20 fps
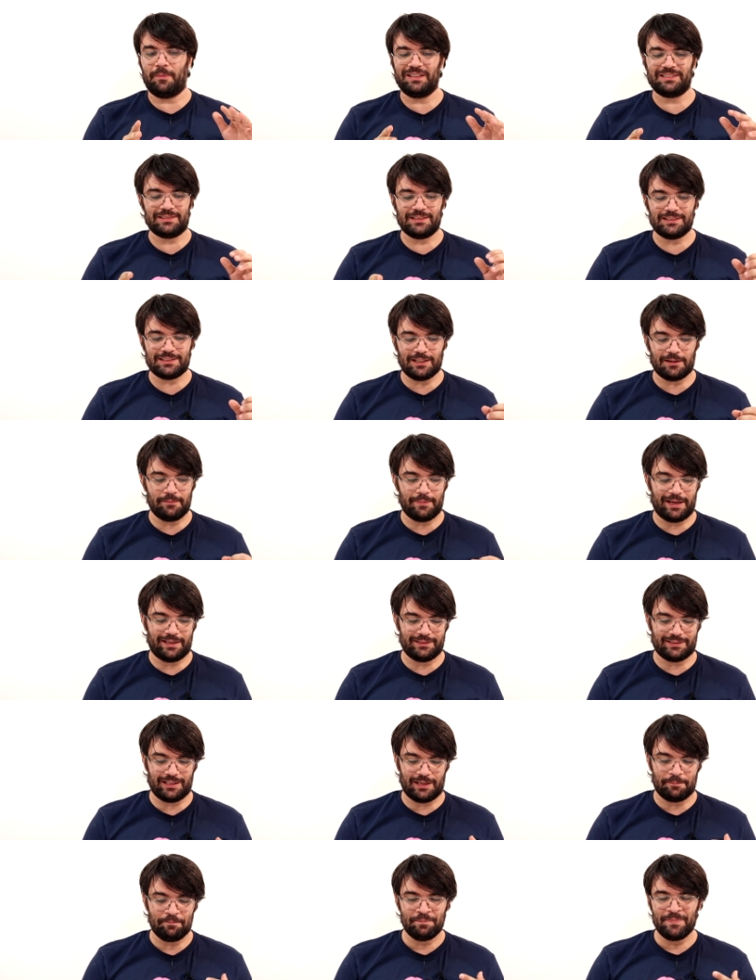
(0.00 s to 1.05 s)
ma
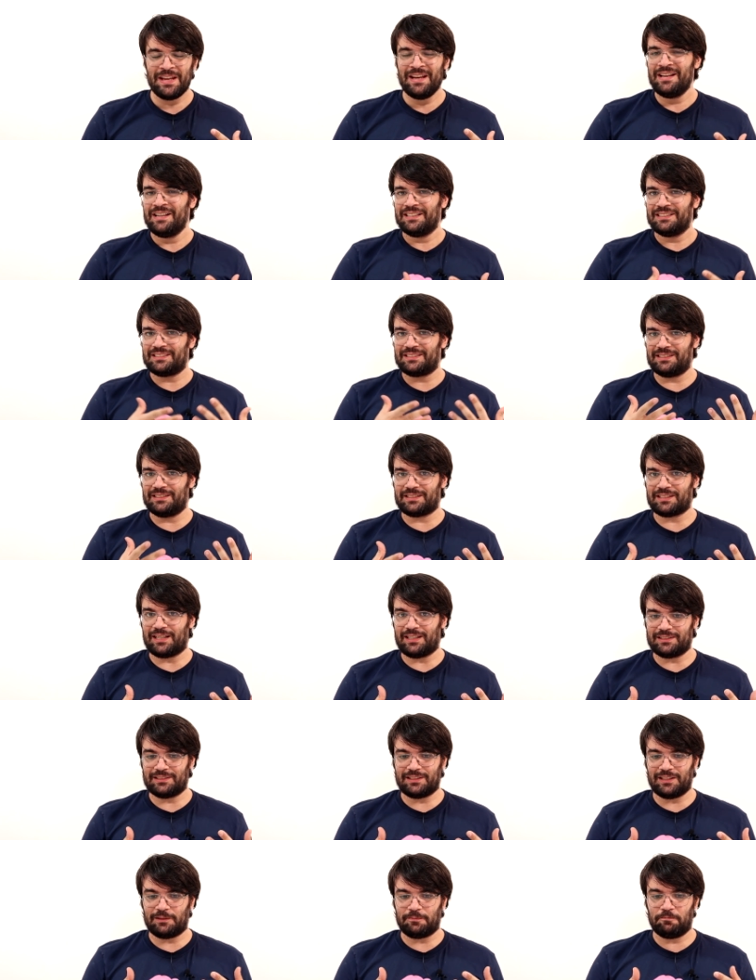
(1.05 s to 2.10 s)
essenzialmente si
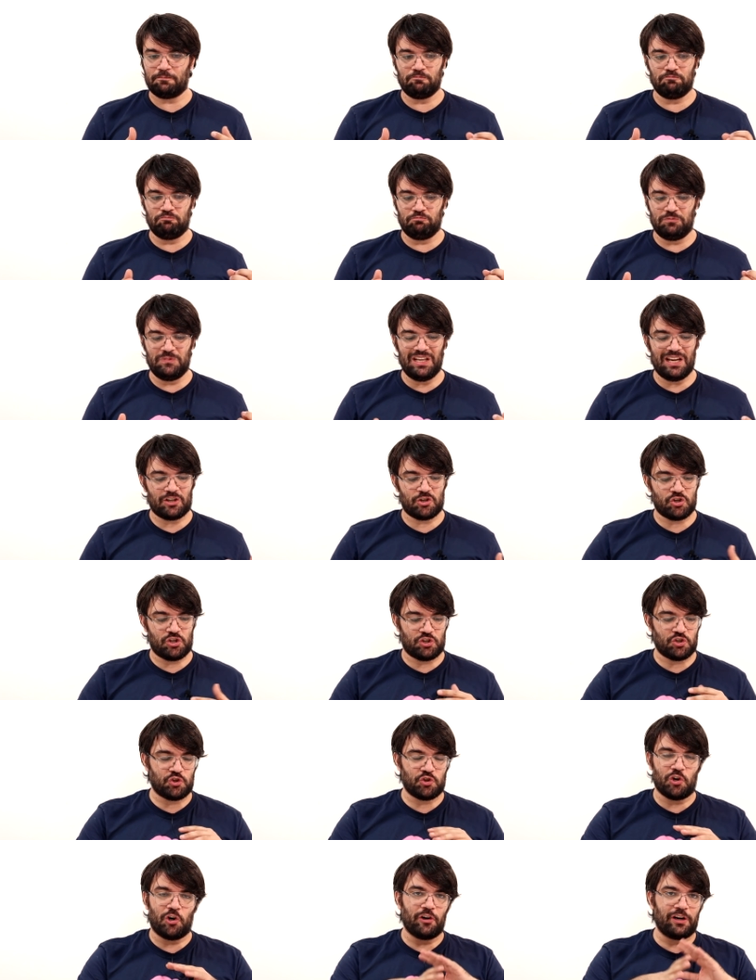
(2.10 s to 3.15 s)
tratta di
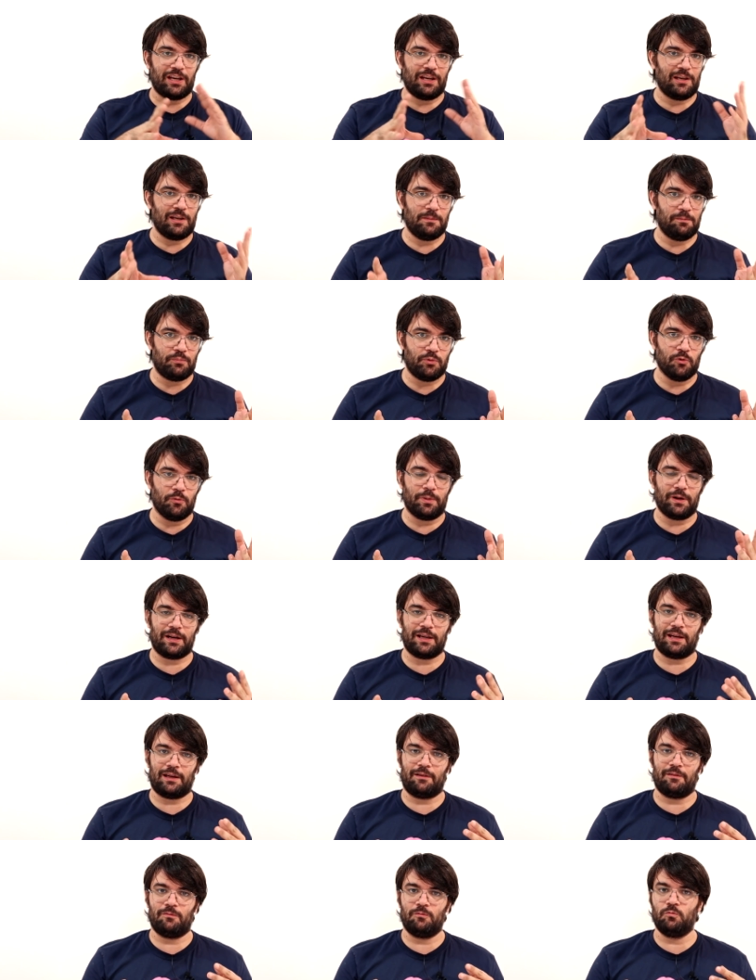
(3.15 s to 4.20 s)
accessori in più
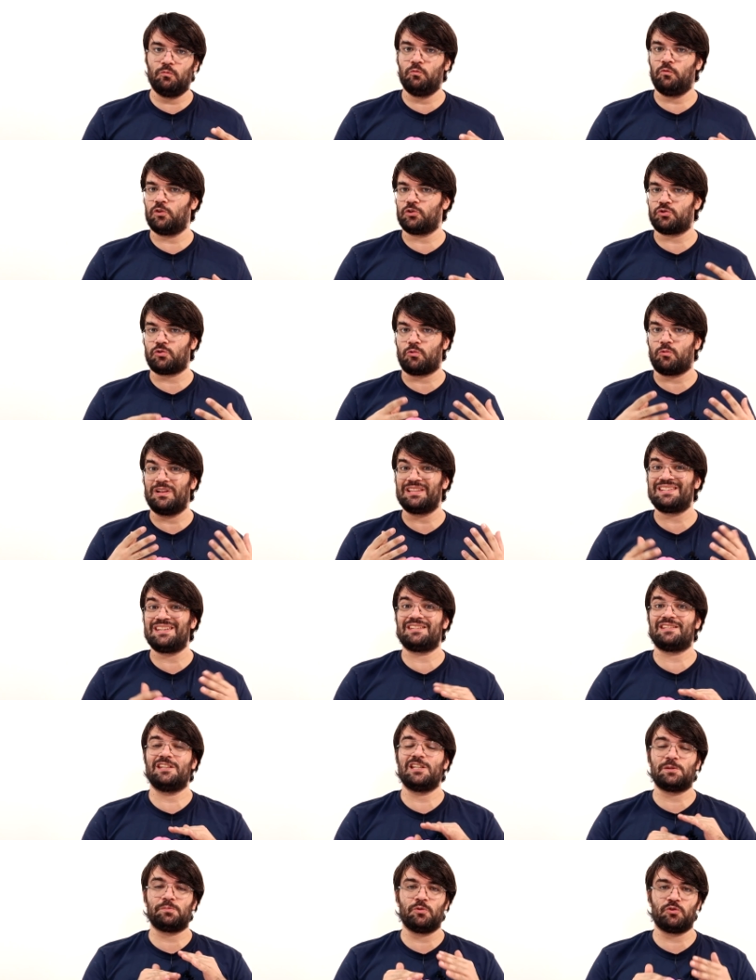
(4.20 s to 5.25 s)
perché un vostro
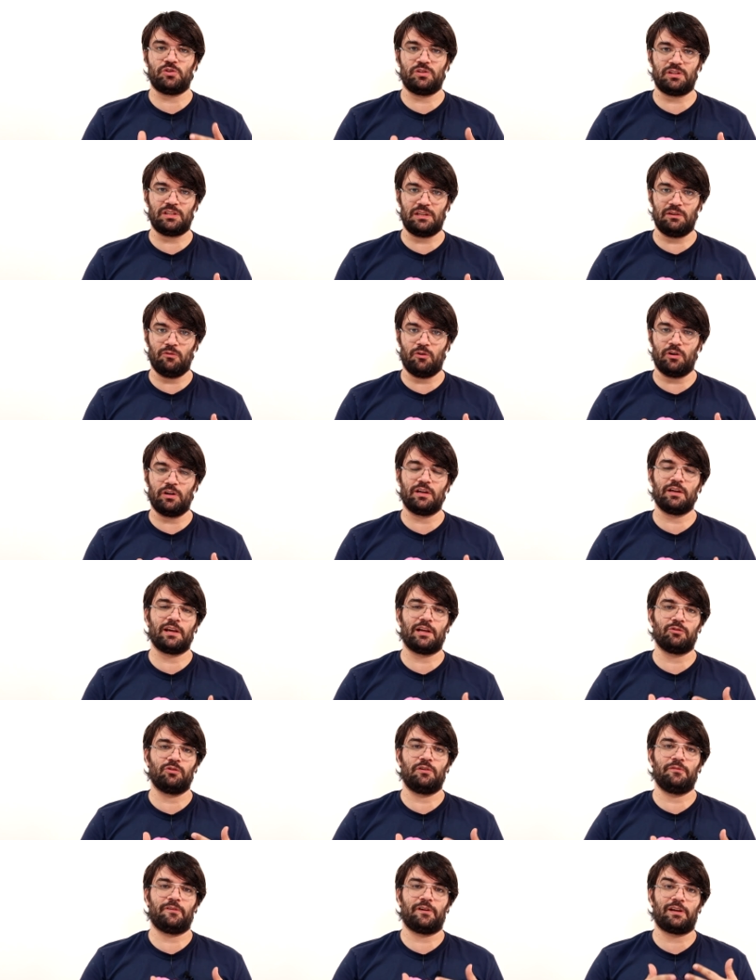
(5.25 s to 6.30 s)
qualsiasi dispositivo in
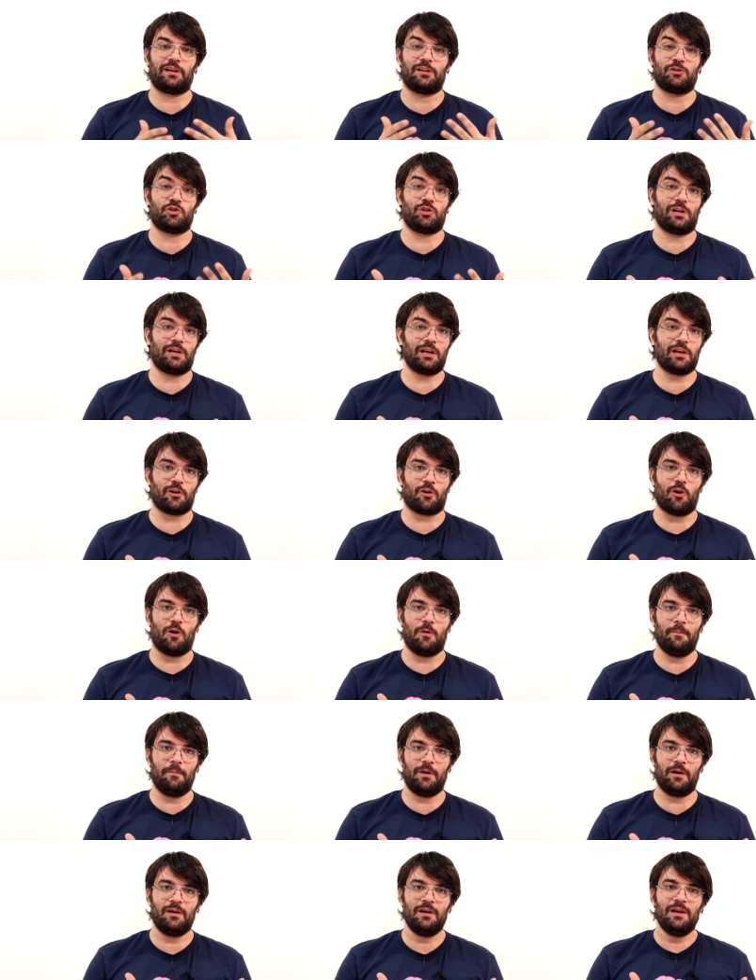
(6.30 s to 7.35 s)
grado di far girare
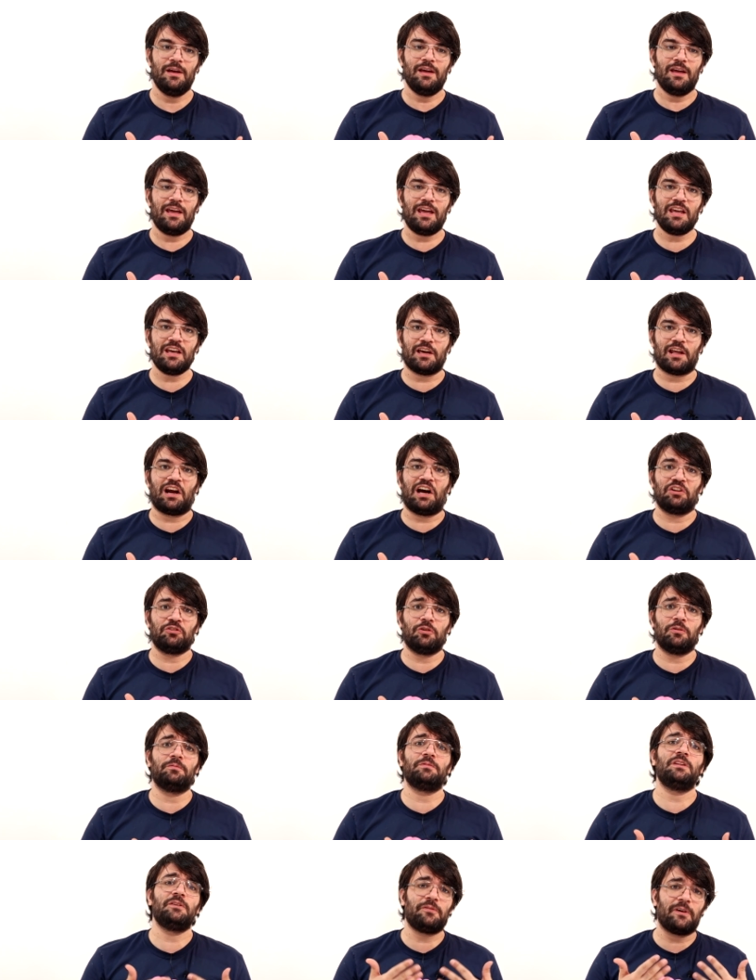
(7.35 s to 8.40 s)
Chrome è in
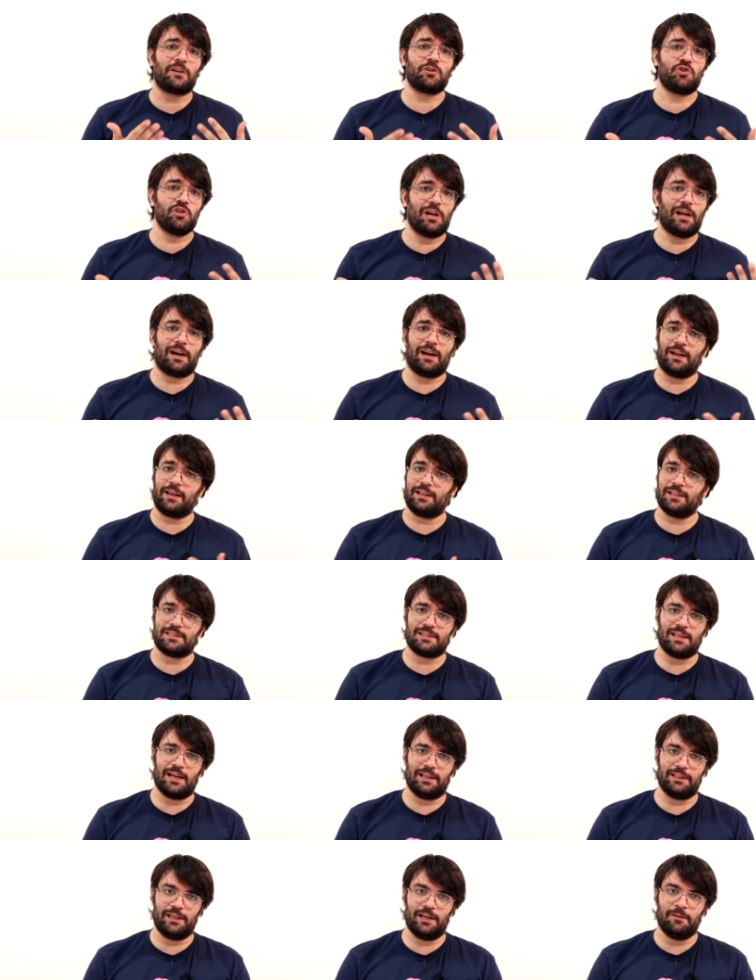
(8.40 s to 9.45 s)
grado di far girare anche
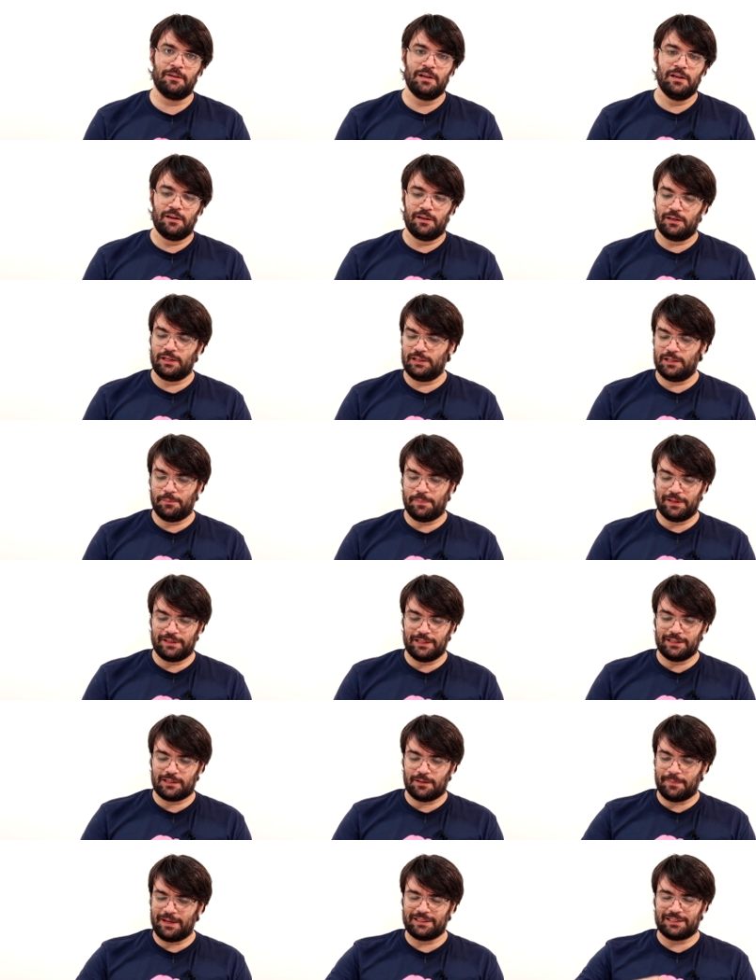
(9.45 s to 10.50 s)
Stadia,
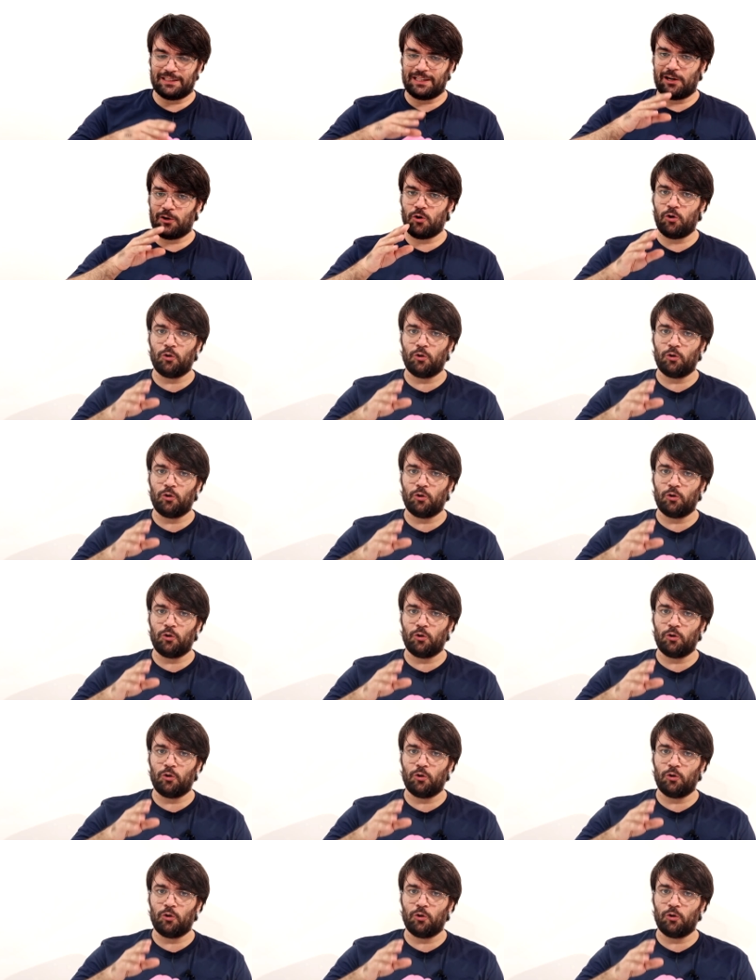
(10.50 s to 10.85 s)
indipendentemente dal